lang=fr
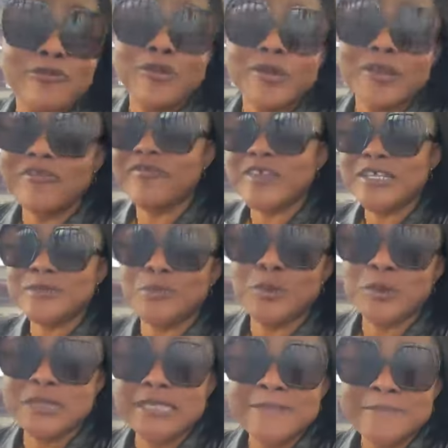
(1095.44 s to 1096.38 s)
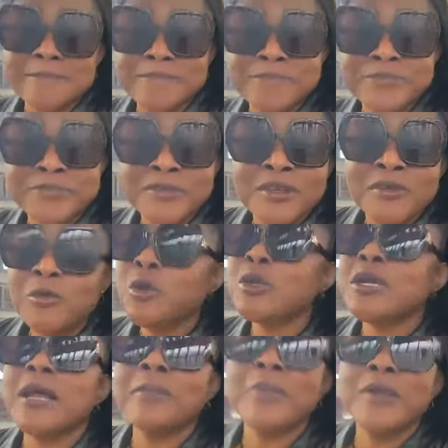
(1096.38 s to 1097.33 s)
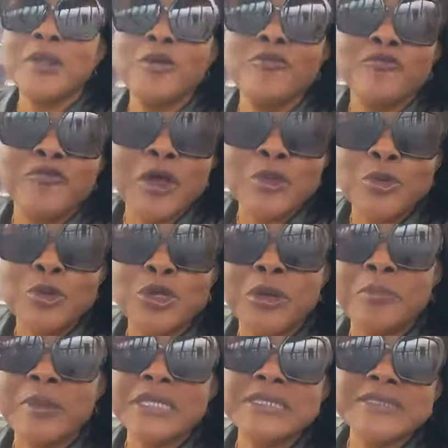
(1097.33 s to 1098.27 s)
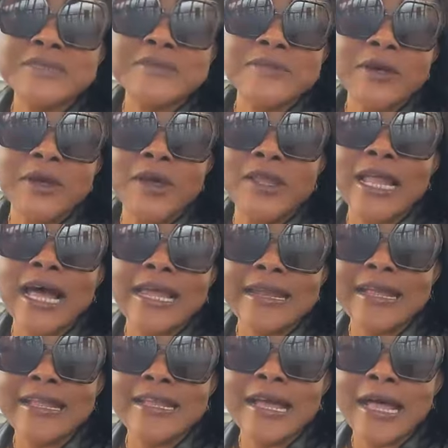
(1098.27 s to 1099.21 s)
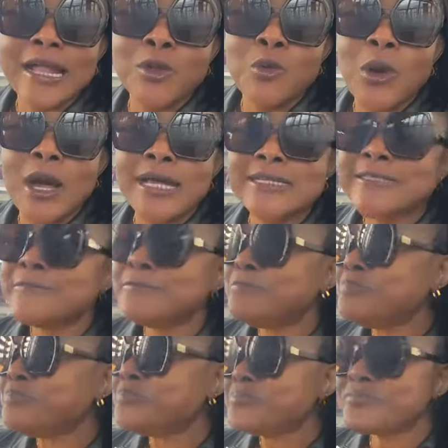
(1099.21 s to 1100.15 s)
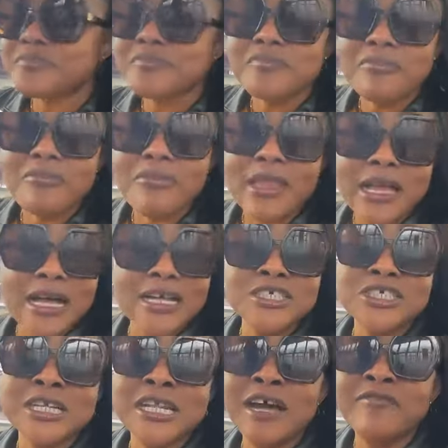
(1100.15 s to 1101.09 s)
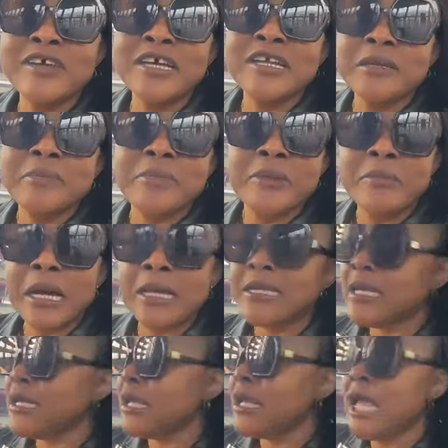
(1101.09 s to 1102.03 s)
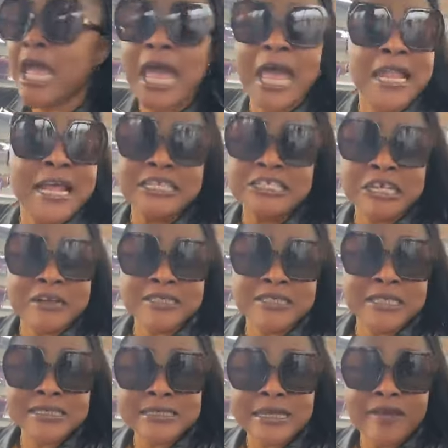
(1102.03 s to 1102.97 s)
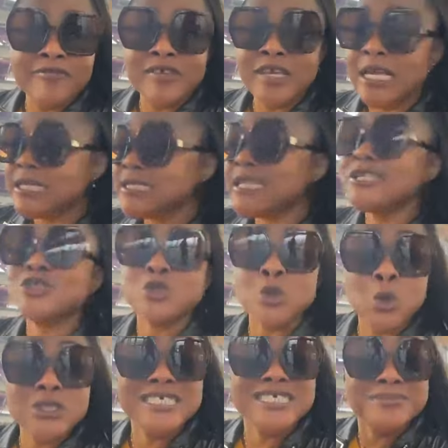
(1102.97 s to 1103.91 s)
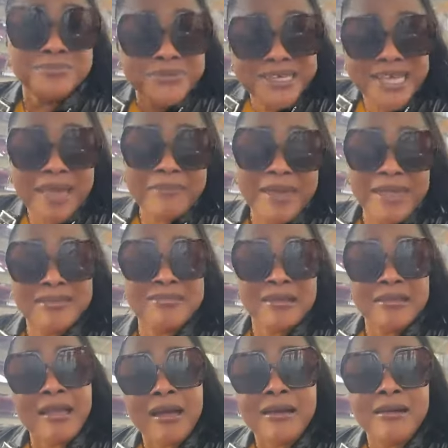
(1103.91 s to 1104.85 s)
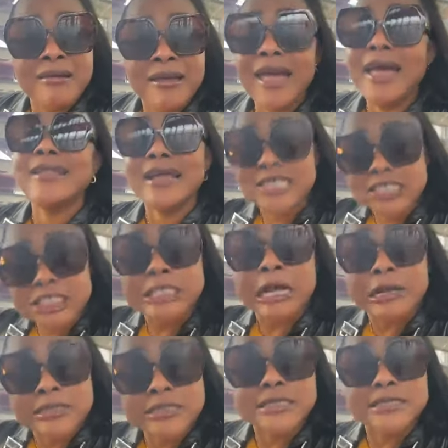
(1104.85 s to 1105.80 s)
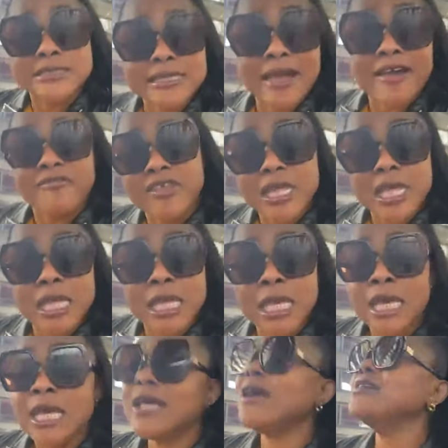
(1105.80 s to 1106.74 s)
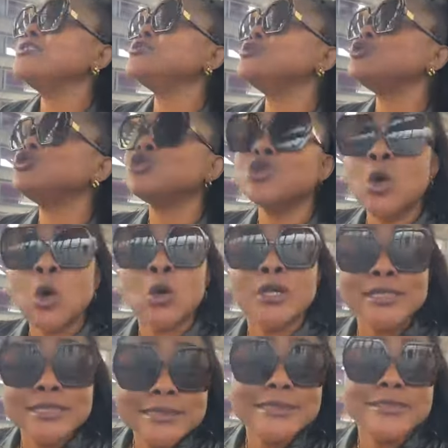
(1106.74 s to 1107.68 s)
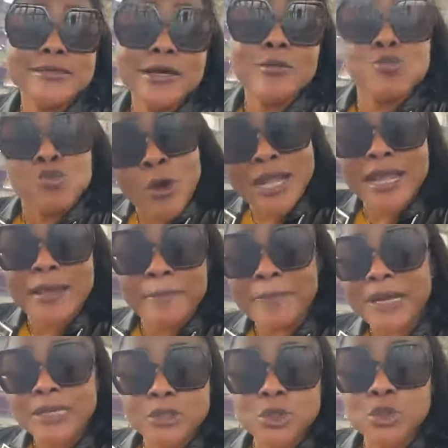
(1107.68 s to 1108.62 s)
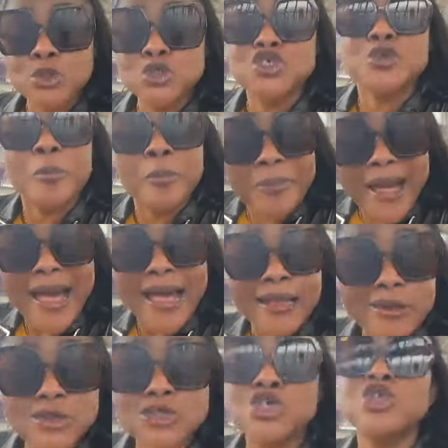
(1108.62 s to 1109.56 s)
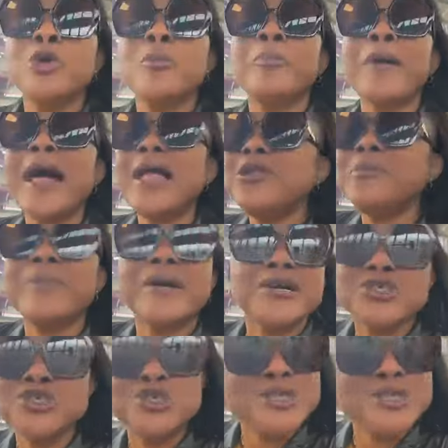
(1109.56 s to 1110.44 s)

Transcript: dans votre Facebook ici. Vous vous rappelez une fois notre petite soeur, la reine galloise, quand ah, je l'avais réprimandée, elle a changé sa vie et c'est sorti bien maintenant. Elle a changé sa vie. Quand je sors ici, que moi l'impacteuse, je parle. Je ne parle pas